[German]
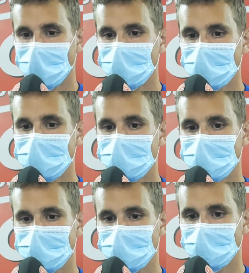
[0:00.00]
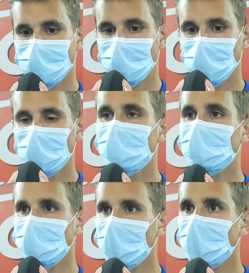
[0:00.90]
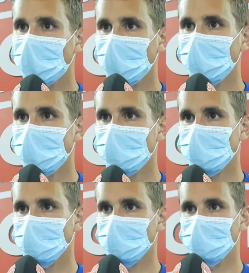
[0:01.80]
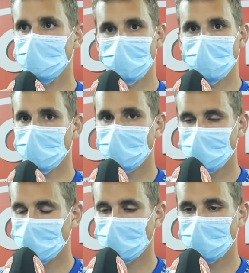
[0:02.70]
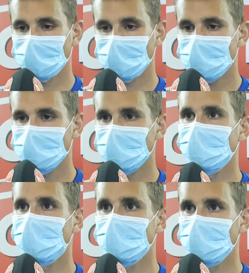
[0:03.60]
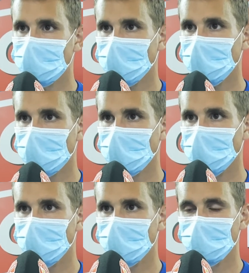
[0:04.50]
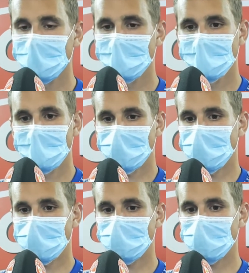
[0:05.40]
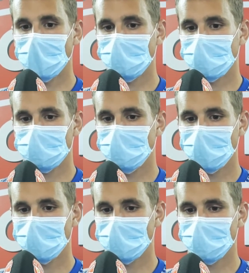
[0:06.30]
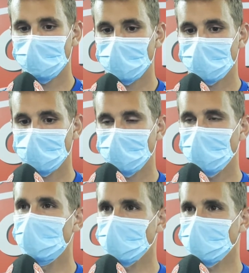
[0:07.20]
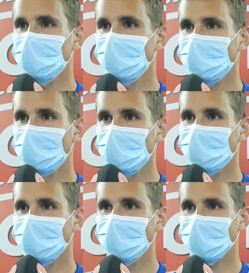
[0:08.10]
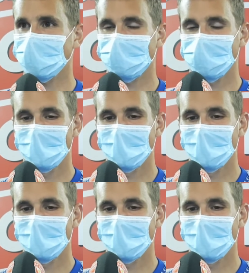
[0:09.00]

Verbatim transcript: auch wenn es jetzt unter der Woche ist und ja, ich hoffe natürlich trotzdem, dass viele Zuschauer kommen. Äh, am Abend spielen ist immer, immer schön, Flutlicht.